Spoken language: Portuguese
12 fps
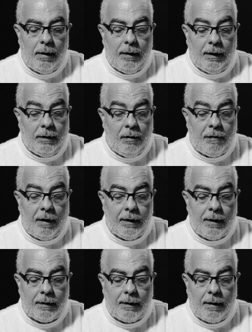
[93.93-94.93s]
E não varrer
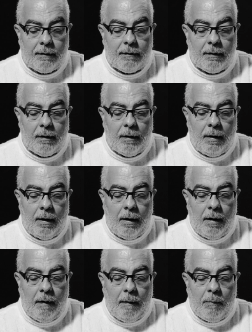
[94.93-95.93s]
a casa.
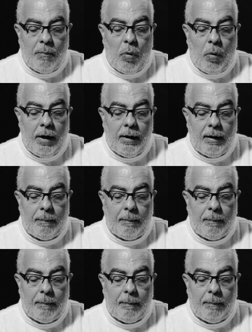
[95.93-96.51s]
Poeira